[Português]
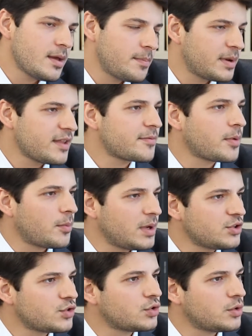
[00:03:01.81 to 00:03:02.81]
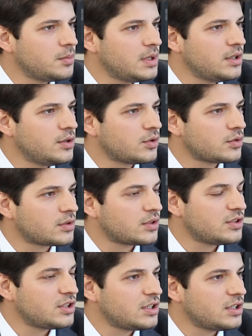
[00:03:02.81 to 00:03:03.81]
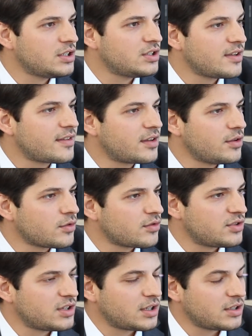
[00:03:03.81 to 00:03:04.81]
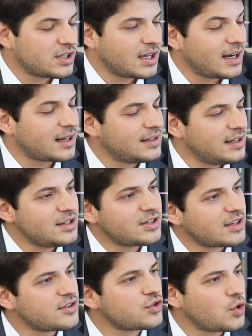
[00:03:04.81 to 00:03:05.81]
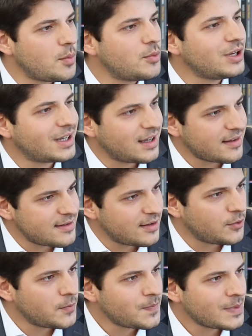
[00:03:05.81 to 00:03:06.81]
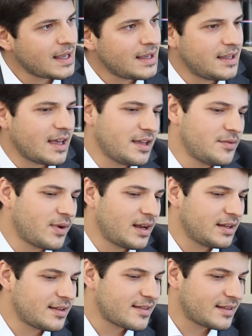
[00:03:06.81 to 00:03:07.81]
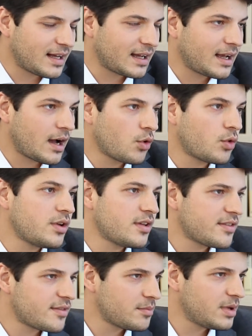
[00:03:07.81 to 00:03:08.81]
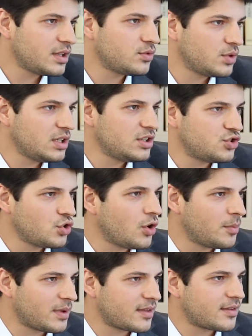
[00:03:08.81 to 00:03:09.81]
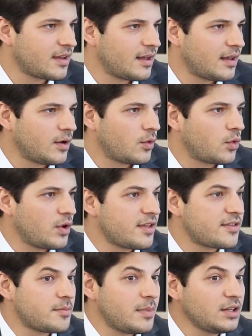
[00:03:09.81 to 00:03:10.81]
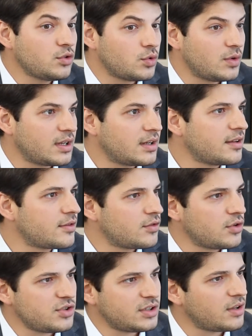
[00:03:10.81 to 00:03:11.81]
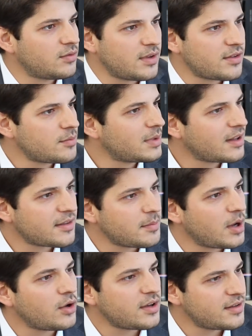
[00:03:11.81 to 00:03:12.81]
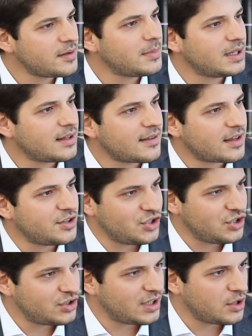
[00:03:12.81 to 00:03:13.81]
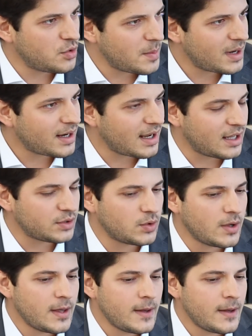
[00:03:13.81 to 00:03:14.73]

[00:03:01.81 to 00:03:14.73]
e principalmente o domínio de, de skills, de, de, características de comunicação. E aí vale destacar o conhecimento em idiomas. É, o conhecimento no inglês hoje é talvez uma das maiores demandas que a gente tem no mercado.